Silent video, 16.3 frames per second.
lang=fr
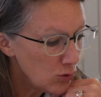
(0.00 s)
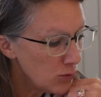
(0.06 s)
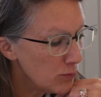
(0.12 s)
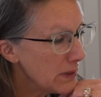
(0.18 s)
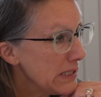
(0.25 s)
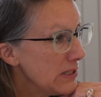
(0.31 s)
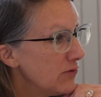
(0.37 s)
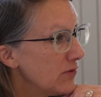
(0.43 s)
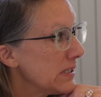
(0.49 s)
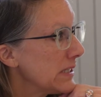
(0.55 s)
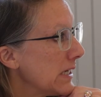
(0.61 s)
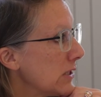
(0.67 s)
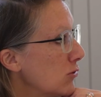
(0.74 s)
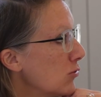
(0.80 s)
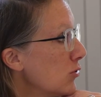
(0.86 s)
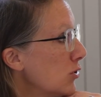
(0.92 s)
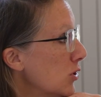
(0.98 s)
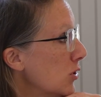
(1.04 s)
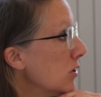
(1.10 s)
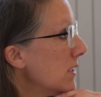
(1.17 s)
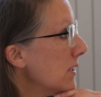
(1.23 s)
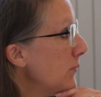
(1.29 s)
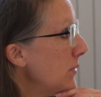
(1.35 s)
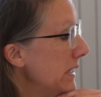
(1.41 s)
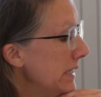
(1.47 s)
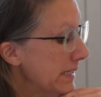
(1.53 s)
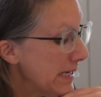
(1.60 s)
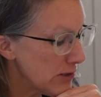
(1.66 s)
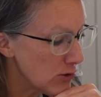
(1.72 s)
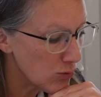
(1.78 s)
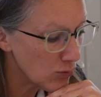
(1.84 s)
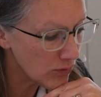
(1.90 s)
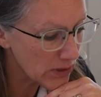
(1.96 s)
Une manifestation de
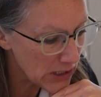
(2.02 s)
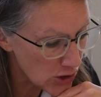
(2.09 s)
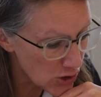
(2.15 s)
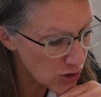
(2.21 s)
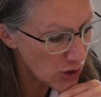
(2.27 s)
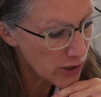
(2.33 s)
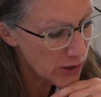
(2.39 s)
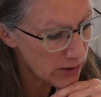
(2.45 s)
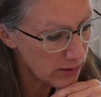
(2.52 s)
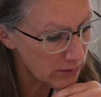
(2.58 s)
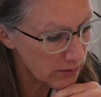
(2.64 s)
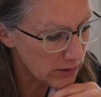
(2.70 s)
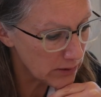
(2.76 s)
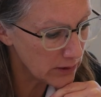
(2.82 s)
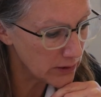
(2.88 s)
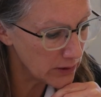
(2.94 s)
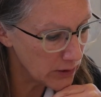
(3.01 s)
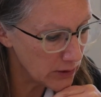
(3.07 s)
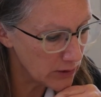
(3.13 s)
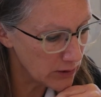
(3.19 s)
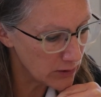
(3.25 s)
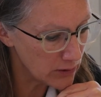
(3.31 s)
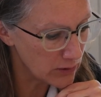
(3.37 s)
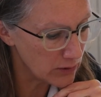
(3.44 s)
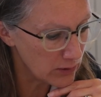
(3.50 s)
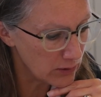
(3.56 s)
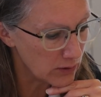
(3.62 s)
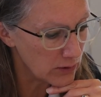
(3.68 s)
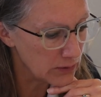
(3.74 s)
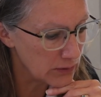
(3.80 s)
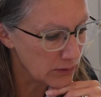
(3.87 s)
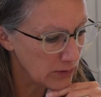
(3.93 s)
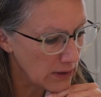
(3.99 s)
sensibilisation des jeunes
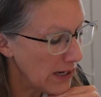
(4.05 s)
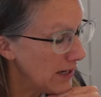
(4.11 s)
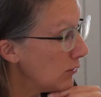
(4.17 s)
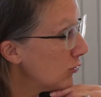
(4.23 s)
euh, à